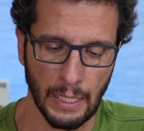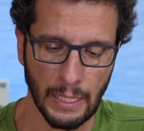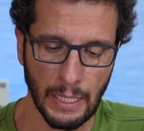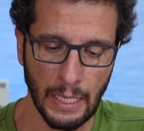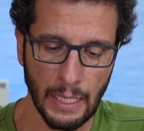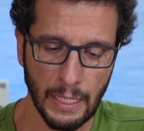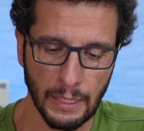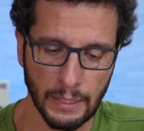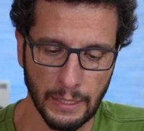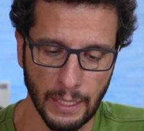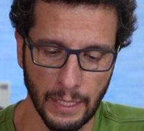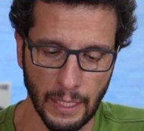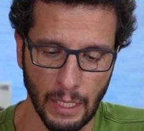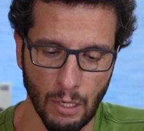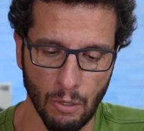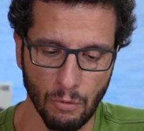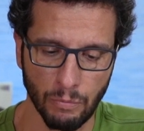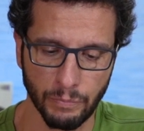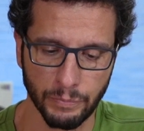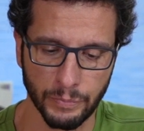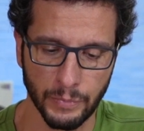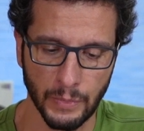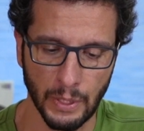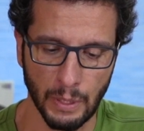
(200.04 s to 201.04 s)
Na
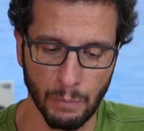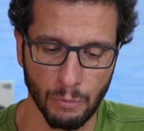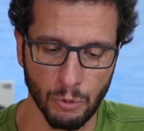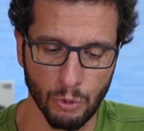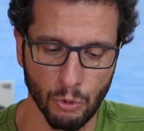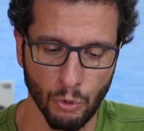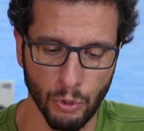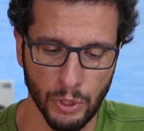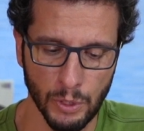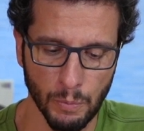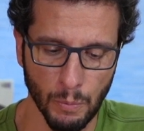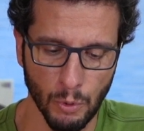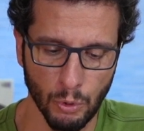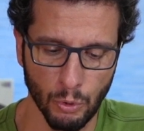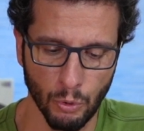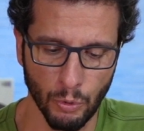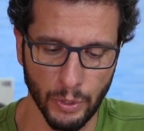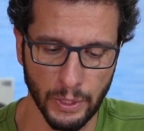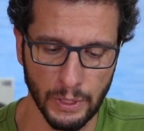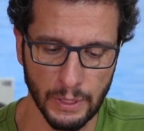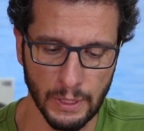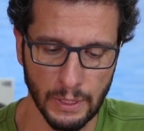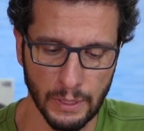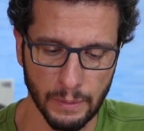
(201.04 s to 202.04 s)
lateral, temos dois
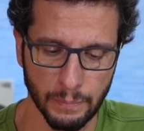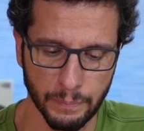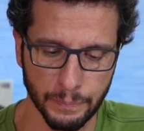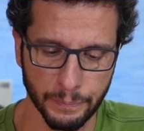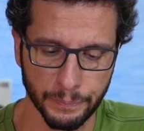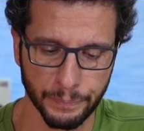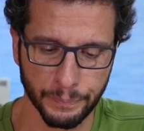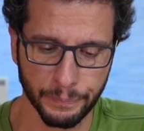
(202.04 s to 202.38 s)
botões.